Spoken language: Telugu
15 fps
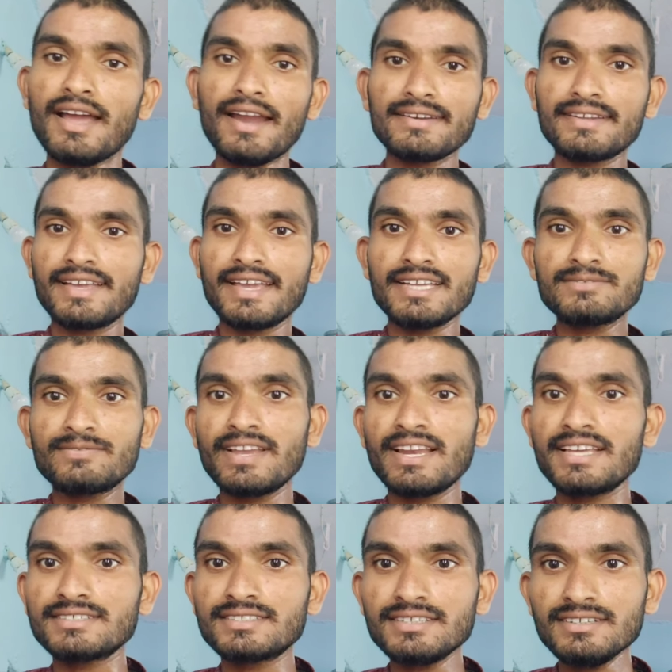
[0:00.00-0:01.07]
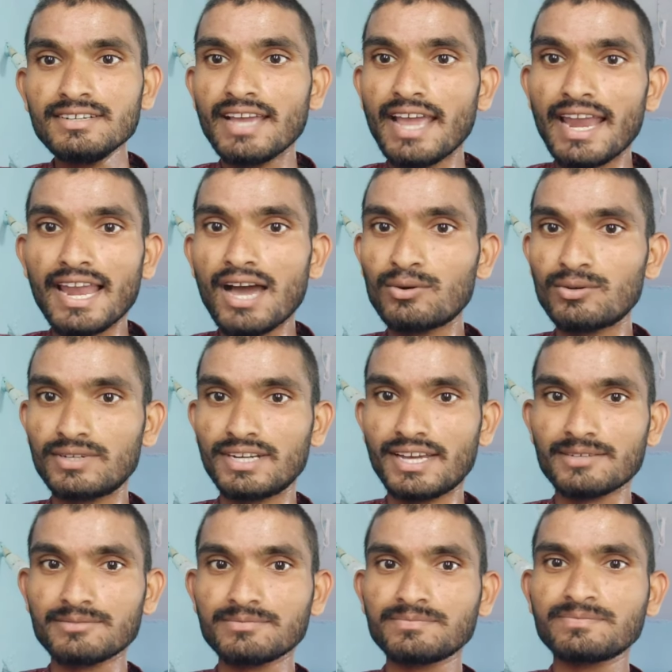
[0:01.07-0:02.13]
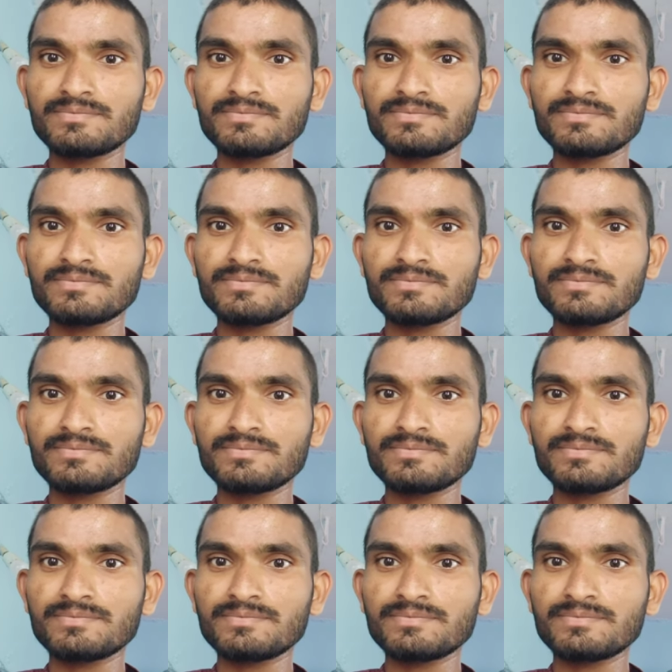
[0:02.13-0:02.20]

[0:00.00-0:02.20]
అండ్ గేస్ ఫీలింగ్స్ ఎలా ఉంటాయి